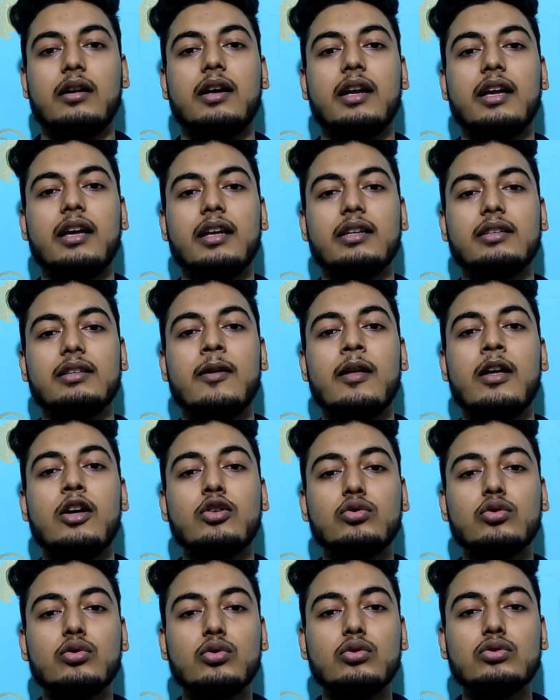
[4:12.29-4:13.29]
डिग्री
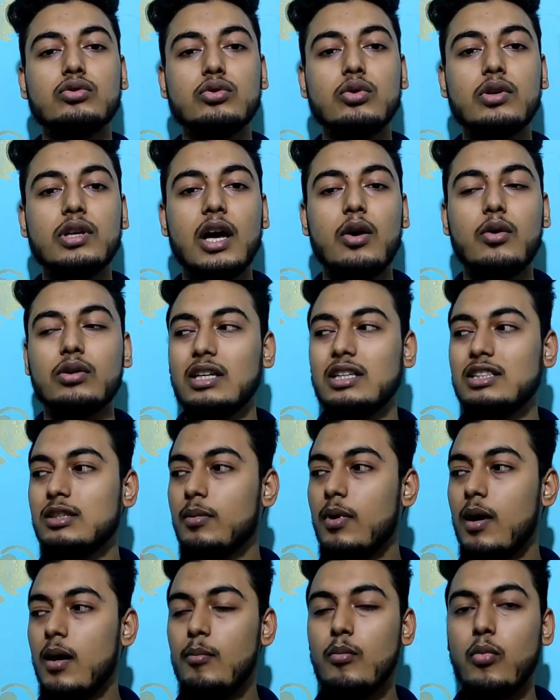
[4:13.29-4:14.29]
तो दोस्तों क्या होता है
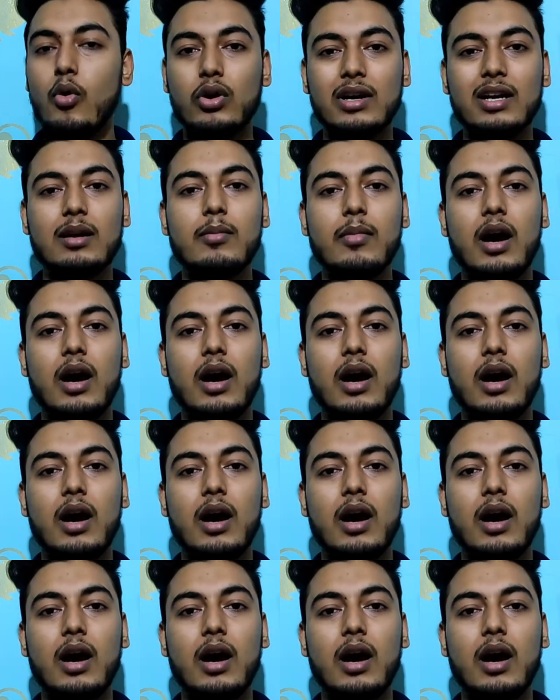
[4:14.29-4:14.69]
जब हम बोतल